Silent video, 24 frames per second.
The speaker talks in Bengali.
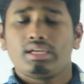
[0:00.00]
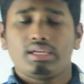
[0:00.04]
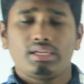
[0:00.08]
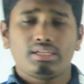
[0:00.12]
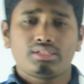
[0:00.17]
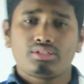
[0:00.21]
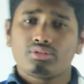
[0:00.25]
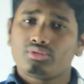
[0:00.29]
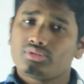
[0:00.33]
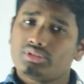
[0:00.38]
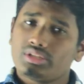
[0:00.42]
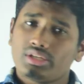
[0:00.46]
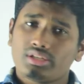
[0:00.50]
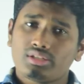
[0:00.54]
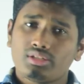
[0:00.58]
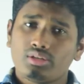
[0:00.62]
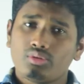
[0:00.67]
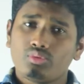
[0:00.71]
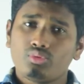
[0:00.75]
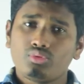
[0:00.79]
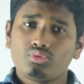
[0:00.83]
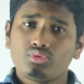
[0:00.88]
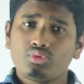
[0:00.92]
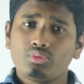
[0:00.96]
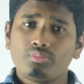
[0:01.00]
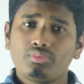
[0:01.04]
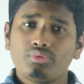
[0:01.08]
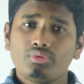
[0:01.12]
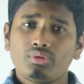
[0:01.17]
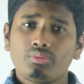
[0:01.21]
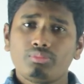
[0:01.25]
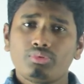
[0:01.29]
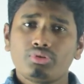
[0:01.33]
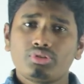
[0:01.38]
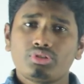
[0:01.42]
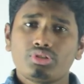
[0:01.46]
এটা হচ্ছে একটা গুরুত্বপূর্ণ
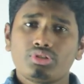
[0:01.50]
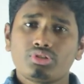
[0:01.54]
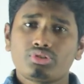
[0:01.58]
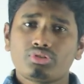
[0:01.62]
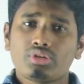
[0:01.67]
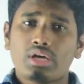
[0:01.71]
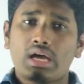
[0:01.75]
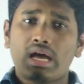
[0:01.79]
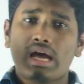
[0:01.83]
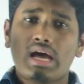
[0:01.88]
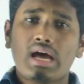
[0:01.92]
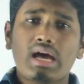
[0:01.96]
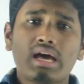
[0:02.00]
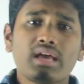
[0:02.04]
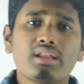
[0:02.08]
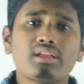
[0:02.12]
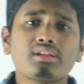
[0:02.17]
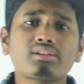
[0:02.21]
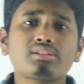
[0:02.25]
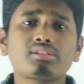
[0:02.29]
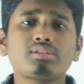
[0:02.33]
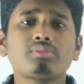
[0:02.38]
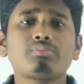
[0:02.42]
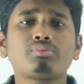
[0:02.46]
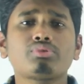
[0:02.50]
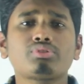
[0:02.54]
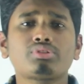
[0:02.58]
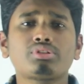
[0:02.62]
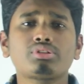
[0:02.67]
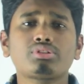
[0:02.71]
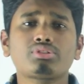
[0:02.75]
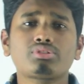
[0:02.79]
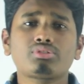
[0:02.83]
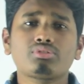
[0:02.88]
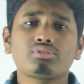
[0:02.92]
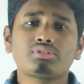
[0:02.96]
বৈশিষ্ট্য আরেকটা
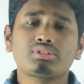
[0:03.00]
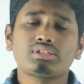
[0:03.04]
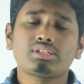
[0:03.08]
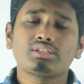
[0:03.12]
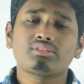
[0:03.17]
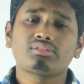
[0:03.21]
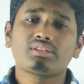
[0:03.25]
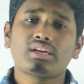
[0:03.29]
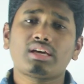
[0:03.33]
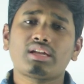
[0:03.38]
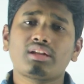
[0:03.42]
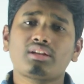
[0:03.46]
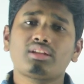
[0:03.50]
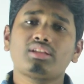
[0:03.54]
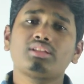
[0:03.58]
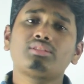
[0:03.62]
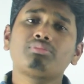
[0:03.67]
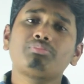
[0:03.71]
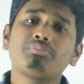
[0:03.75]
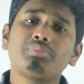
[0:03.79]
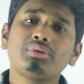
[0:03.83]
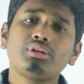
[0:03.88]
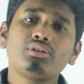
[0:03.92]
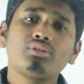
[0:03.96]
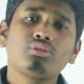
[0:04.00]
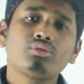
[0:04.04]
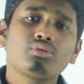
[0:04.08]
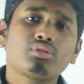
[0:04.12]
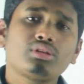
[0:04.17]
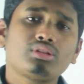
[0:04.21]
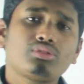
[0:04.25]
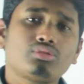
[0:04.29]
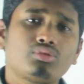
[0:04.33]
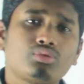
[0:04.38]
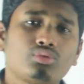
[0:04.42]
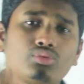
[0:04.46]
বৈশিষ্ট্য হচ্ছে তার হৃৎপিণ্ড
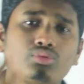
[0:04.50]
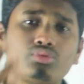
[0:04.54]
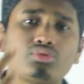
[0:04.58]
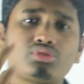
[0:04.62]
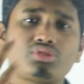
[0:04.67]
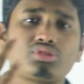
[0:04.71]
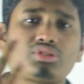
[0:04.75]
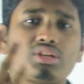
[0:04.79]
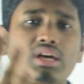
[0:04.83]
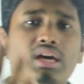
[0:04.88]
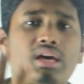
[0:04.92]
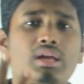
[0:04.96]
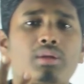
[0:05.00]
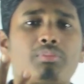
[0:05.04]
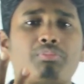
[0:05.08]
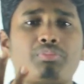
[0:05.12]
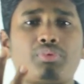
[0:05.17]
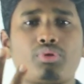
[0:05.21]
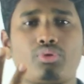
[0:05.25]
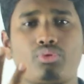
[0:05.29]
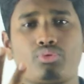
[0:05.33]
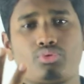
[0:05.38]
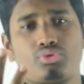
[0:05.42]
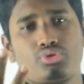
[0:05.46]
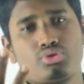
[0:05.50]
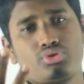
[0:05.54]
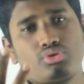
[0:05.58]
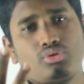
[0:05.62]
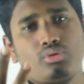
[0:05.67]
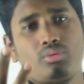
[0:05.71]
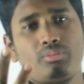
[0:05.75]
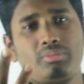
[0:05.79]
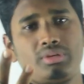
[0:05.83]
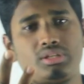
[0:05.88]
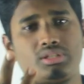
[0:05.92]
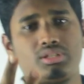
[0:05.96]
কিন্তু চার প্রকোষ্ঠ
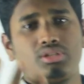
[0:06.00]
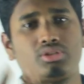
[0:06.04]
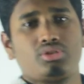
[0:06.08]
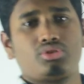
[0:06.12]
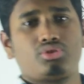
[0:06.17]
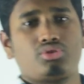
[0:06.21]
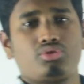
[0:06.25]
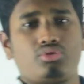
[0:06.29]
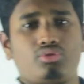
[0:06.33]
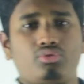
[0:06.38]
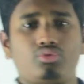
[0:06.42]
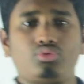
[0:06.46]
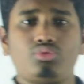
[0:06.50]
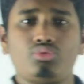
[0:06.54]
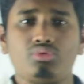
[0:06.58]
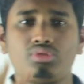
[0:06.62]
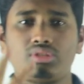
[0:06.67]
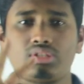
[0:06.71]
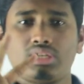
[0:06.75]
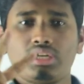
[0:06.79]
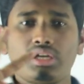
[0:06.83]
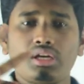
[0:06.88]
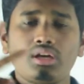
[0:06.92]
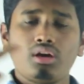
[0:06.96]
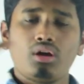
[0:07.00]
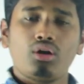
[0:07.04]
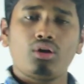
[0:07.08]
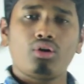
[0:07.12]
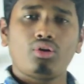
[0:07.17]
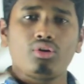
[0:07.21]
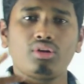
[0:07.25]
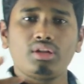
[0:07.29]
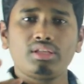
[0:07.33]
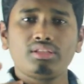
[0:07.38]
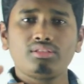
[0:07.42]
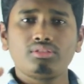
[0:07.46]
বিশিষ্ট দুইটা
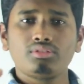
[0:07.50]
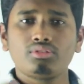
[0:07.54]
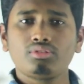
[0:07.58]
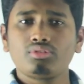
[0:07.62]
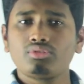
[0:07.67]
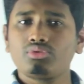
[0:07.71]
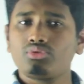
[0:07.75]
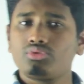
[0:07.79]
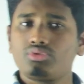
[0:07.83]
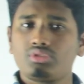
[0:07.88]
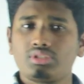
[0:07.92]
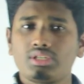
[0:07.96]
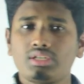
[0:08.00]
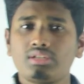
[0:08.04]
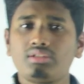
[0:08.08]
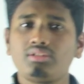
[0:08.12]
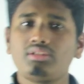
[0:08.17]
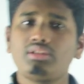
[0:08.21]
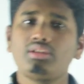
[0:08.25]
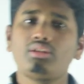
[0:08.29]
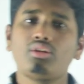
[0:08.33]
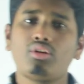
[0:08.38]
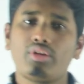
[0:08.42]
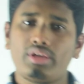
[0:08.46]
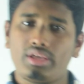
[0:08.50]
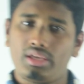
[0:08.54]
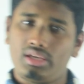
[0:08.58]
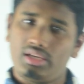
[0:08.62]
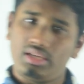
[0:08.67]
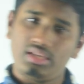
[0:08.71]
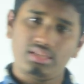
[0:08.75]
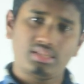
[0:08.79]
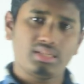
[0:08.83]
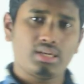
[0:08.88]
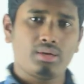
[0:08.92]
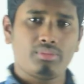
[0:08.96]
অলিন্দ দুইটা নিলয়
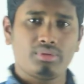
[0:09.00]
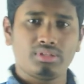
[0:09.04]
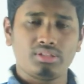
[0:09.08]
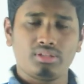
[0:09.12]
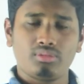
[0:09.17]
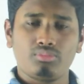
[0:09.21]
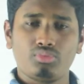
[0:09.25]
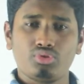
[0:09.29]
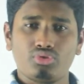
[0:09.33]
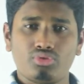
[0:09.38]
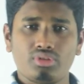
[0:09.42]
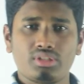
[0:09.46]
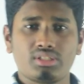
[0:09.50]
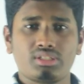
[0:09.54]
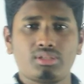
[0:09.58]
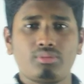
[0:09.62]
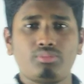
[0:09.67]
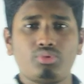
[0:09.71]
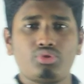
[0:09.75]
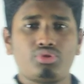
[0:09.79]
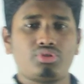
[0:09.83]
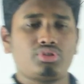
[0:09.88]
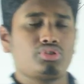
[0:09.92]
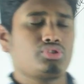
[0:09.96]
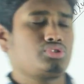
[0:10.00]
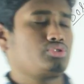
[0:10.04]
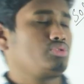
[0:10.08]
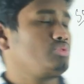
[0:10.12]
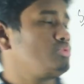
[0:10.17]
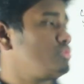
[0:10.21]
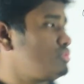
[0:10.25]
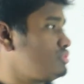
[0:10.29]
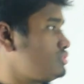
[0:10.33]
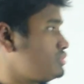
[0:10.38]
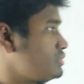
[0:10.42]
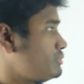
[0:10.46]
এটা আমাদের মতো একটা বৈশিষ্ট্য
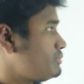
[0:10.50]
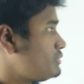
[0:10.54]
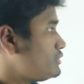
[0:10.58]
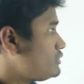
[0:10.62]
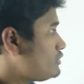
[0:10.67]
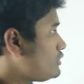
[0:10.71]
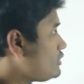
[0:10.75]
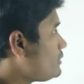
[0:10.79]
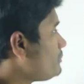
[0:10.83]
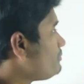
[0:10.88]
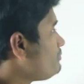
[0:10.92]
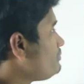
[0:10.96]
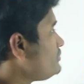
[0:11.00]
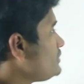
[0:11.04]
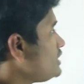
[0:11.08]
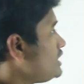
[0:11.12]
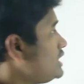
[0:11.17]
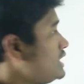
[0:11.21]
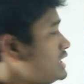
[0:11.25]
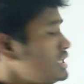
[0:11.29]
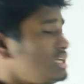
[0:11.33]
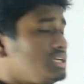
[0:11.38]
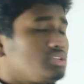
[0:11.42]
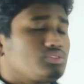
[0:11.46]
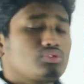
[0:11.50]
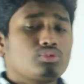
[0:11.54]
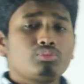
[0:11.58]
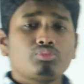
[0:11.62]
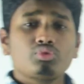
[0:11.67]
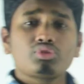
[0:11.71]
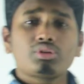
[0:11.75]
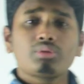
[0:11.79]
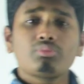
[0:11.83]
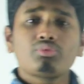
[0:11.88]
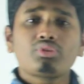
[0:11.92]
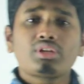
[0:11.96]
গুরুত্বপূর্ণ তো
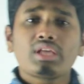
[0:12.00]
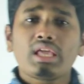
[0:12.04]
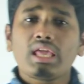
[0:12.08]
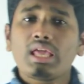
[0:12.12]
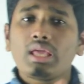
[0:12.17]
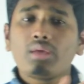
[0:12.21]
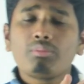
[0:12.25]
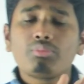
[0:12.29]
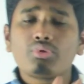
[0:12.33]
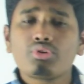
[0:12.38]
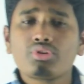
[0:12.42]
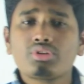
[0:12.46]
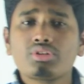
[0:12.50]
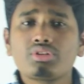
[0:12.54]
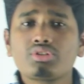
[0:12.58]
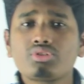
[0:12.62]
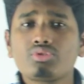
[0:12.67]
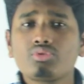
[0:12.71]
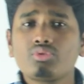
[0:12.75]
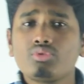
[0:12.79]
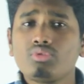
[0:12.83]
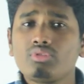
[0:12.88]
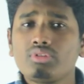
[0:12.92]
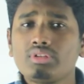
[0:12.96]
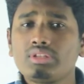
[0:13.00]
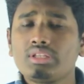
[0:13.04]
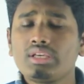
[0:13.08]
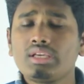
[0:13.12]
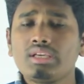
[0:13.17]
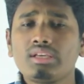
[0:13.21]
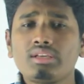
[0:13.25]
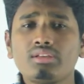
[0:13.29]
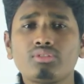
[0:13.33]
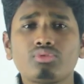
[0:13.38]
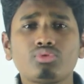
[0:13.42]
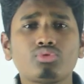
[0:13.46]
মোটামুটি এই বৈশিষ্ট্যগুলো
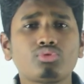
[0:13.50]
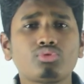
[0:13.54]
দিয়েই কিন্তু